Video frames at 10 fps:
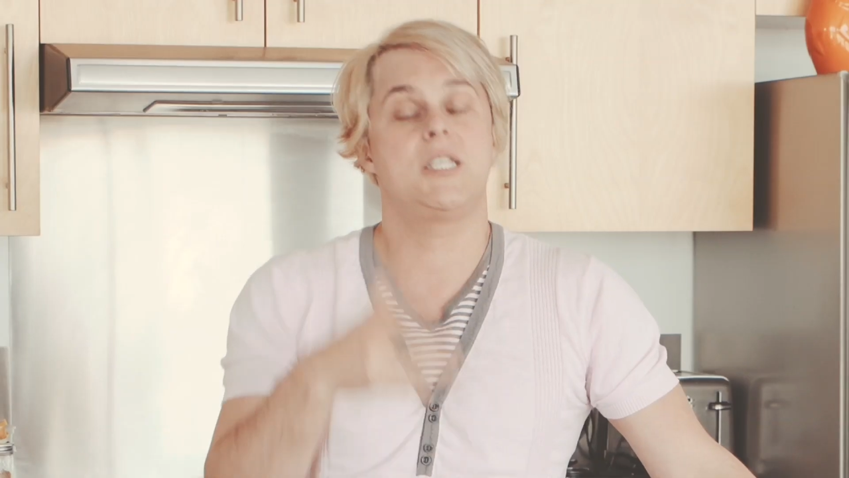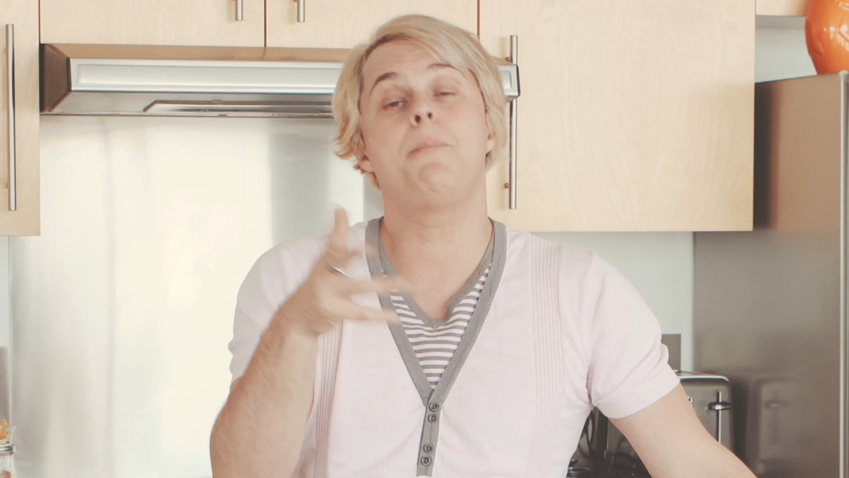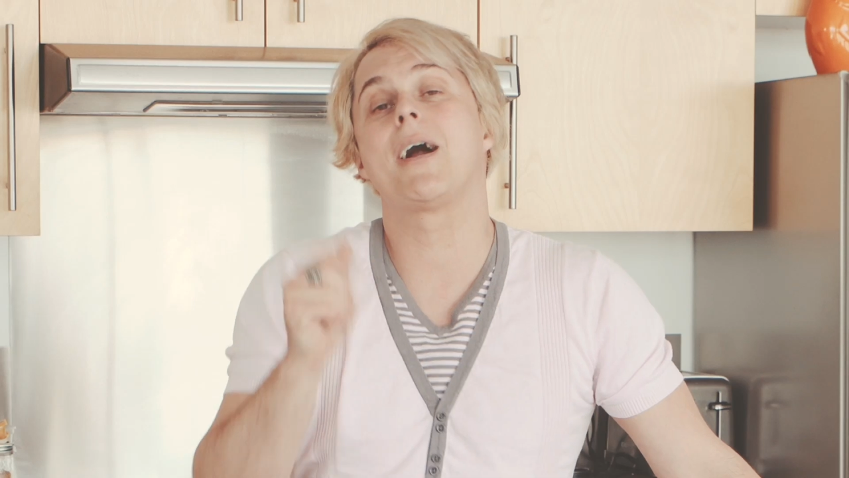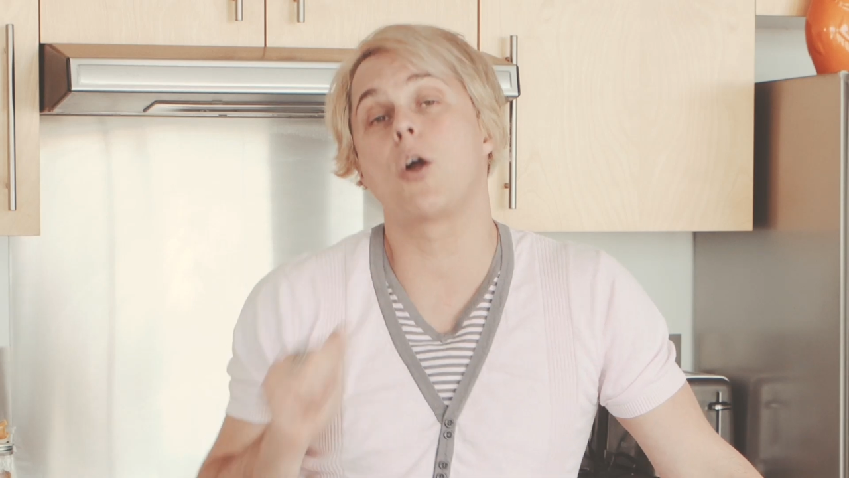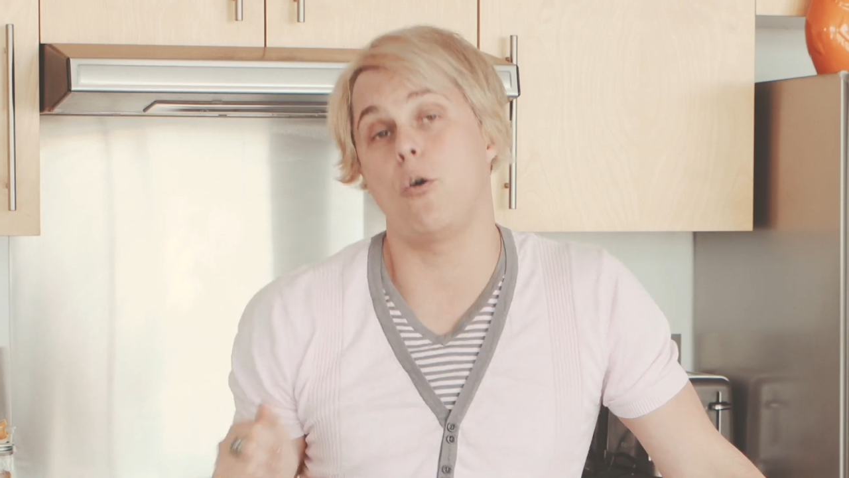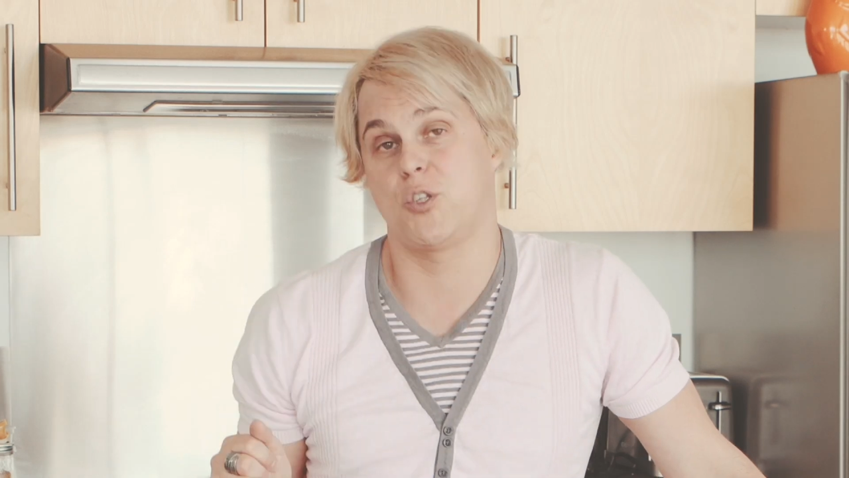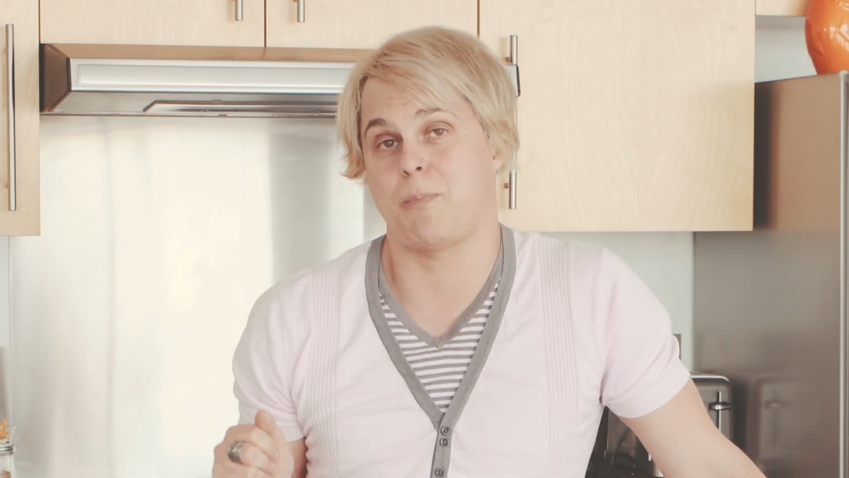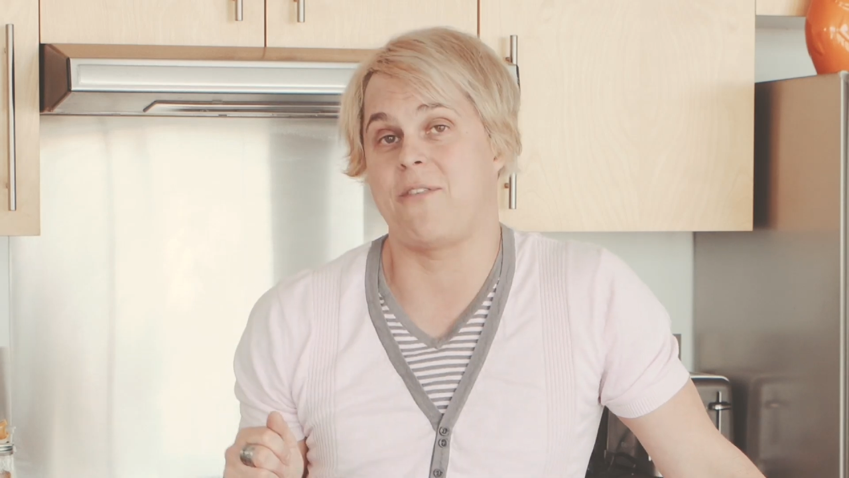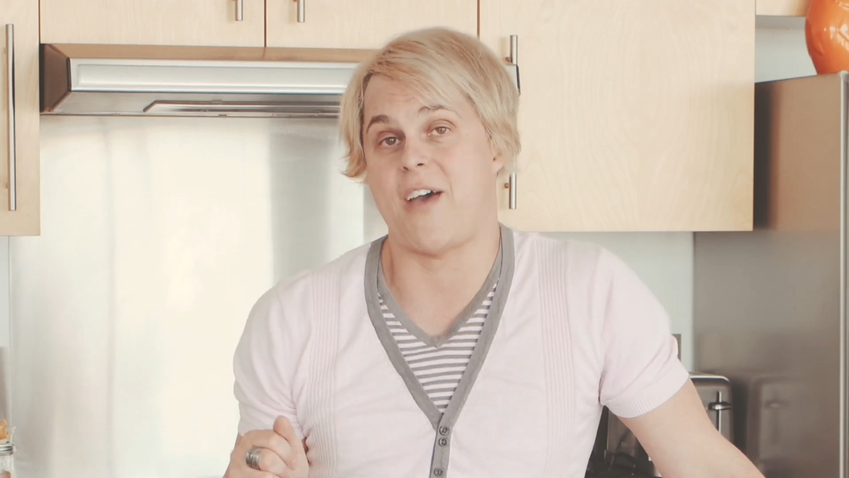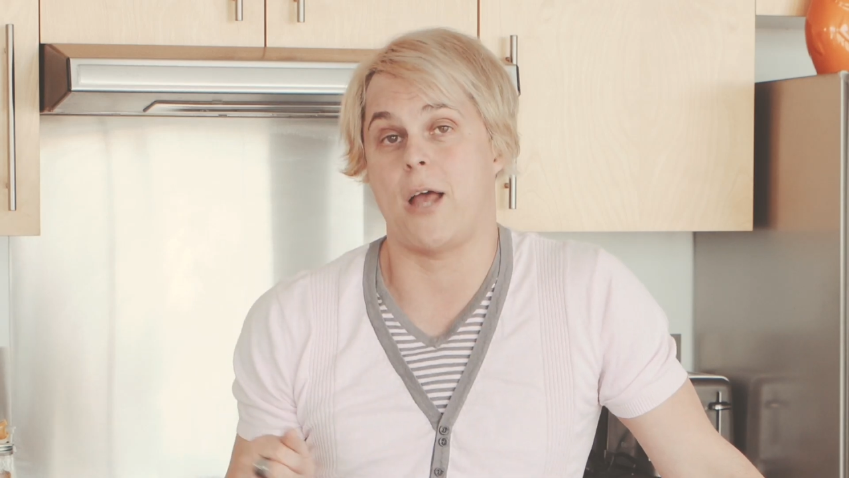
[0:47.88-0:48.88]
Si par contre, tu
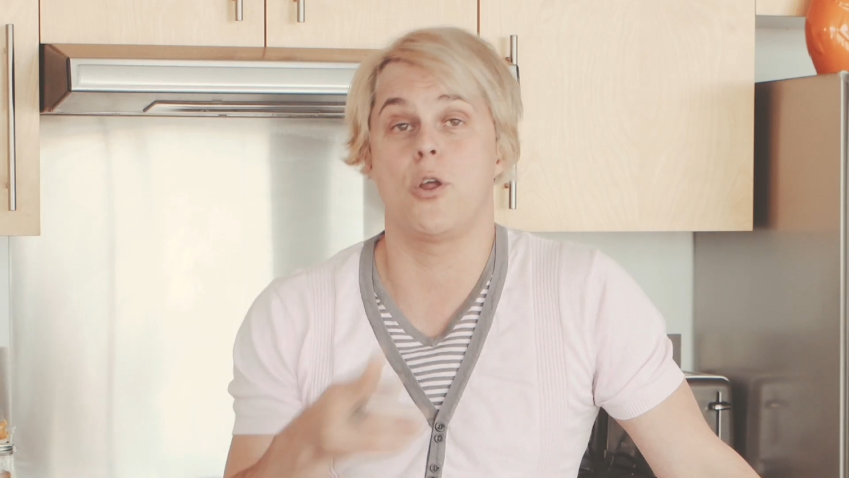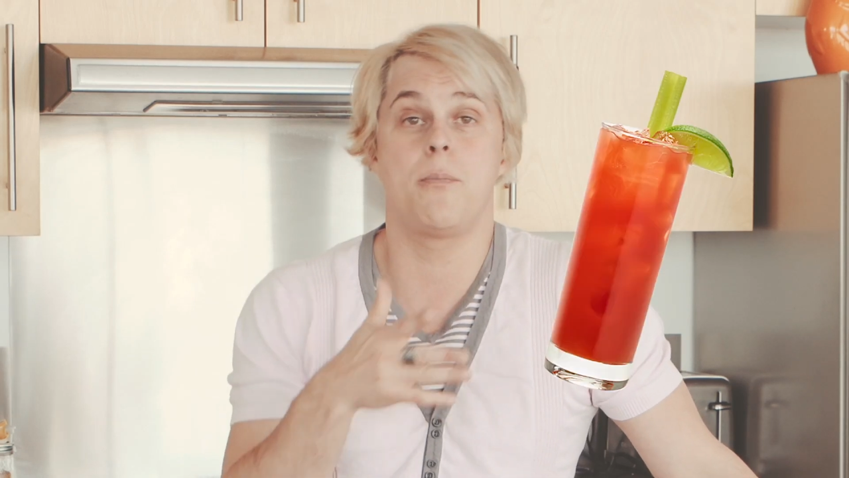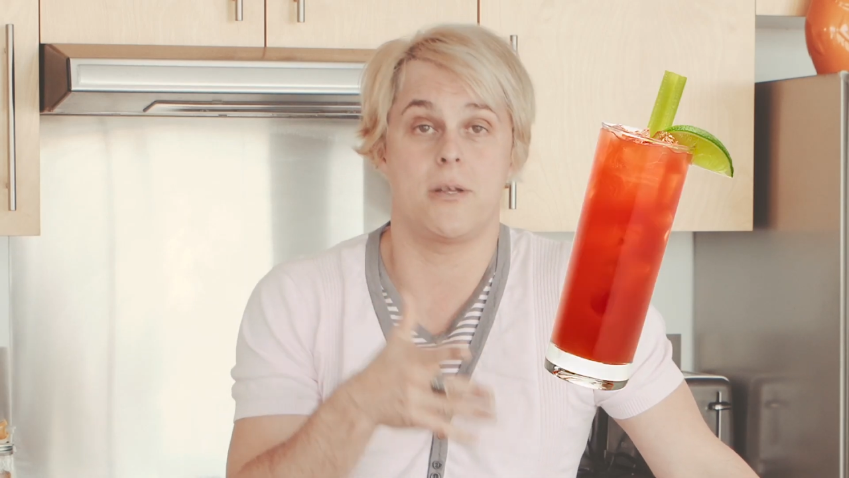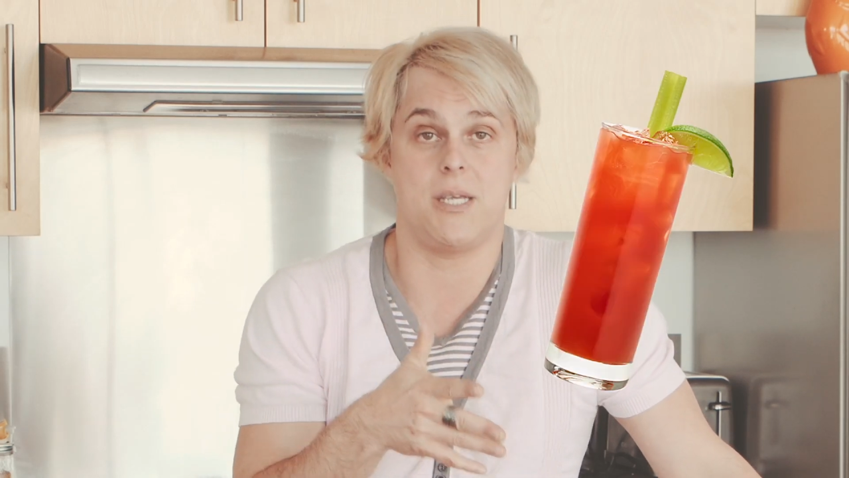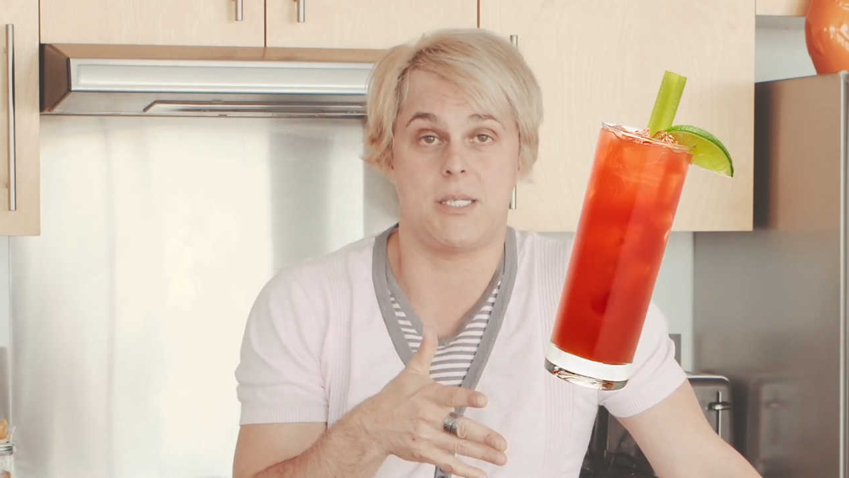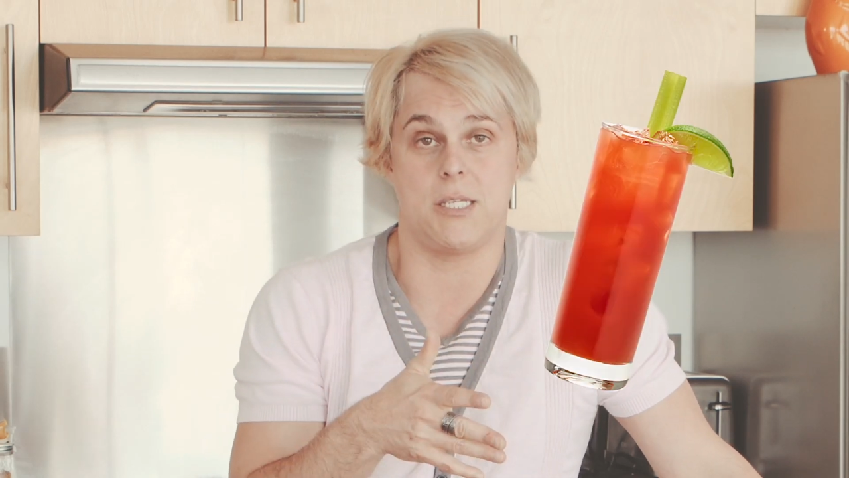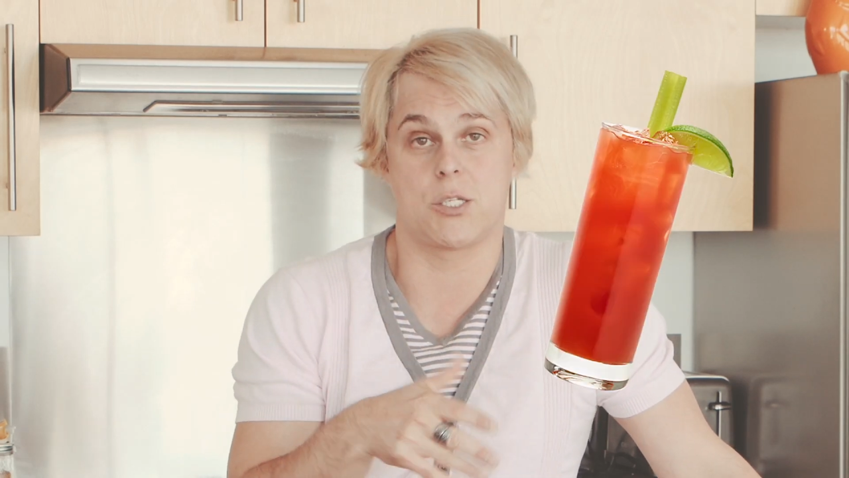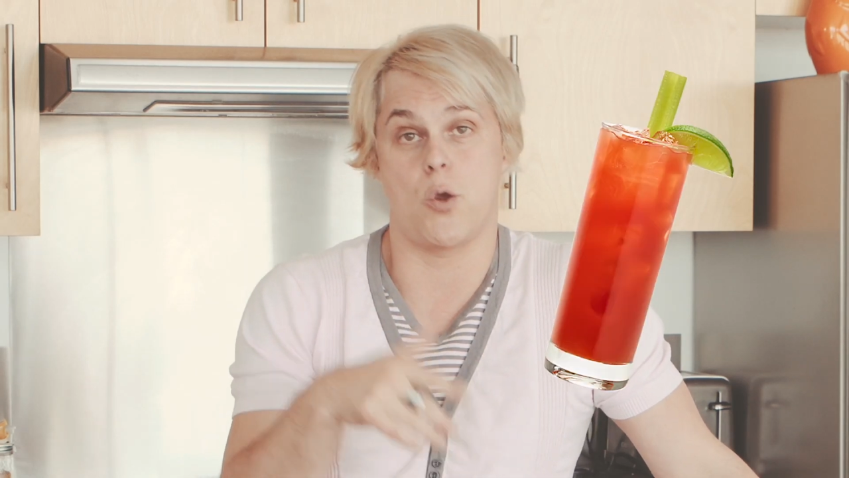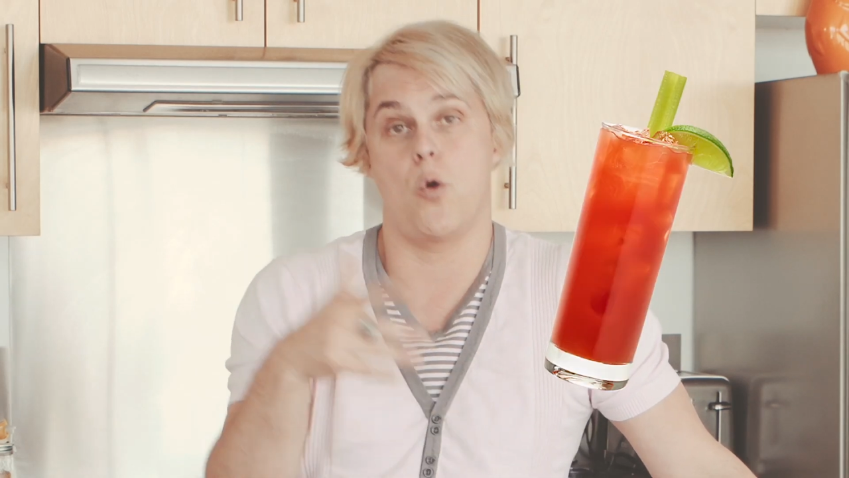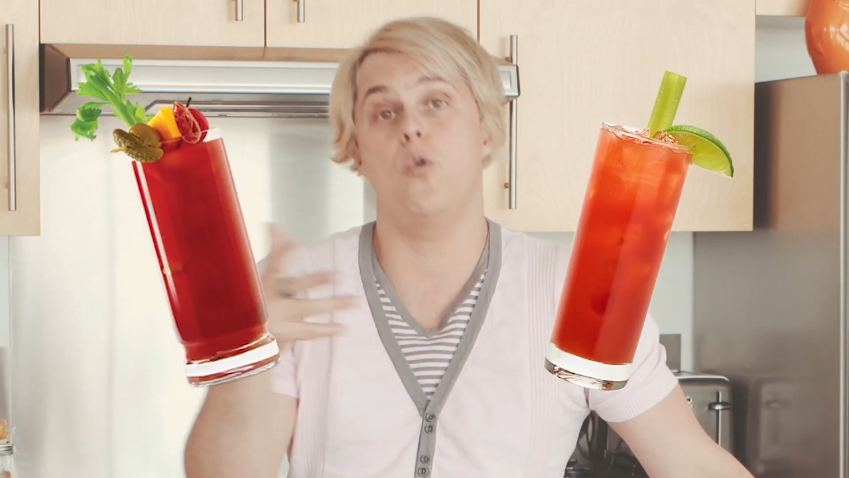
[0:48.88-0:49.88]
préfères le Bloody
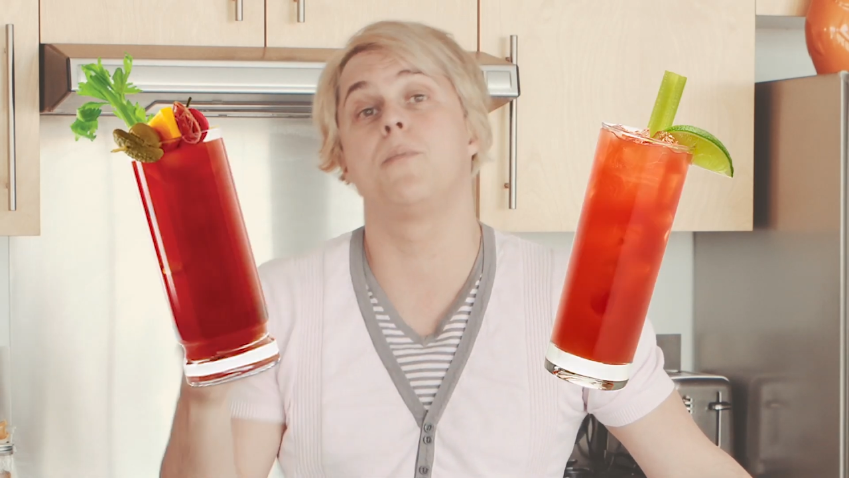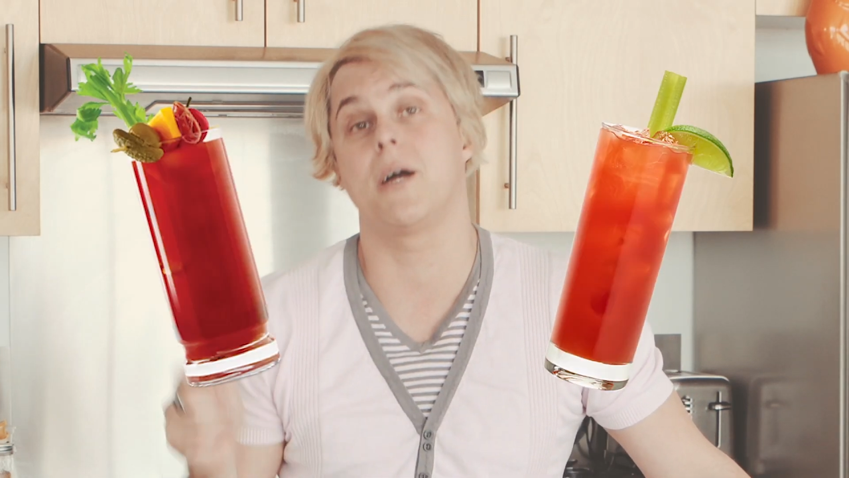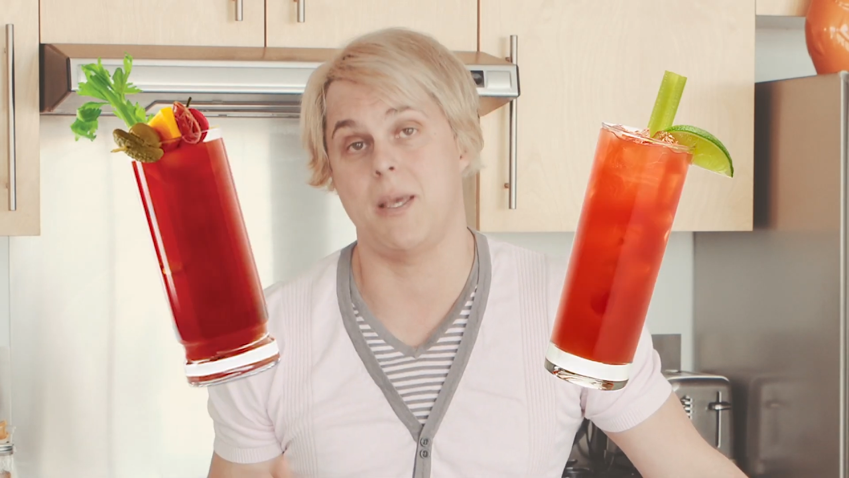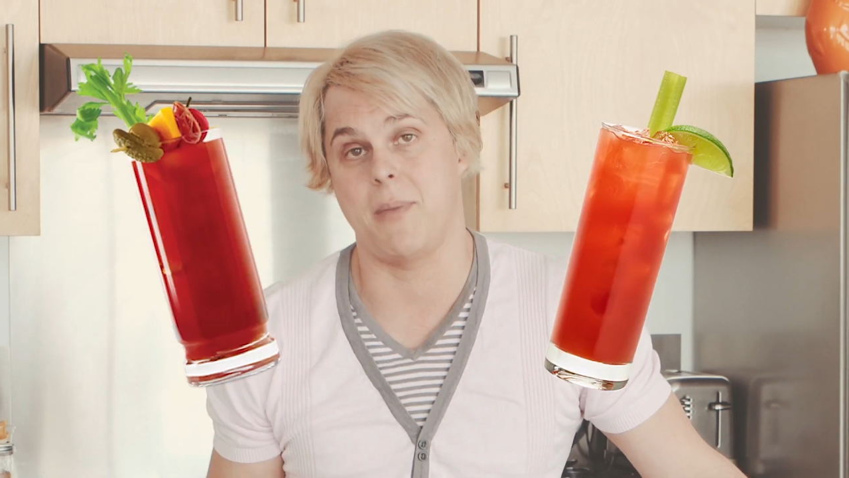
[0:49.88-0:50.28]
Caesar ou le Bloody